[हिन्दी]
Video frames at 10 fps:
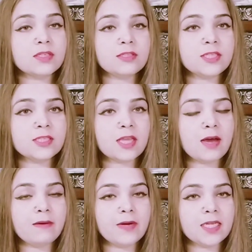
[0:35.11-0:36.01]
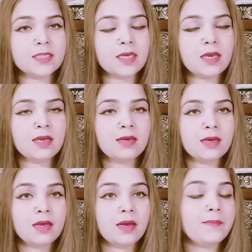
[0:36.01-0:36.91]
किस चीज़ के हवाले से
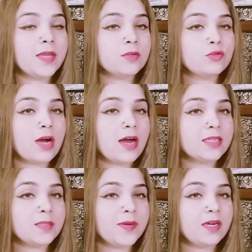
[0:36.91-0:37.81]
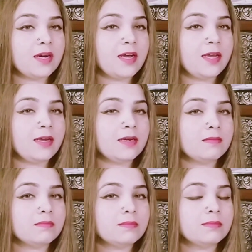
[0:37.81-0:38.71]
मैंने जो आइस पर लगाया है ना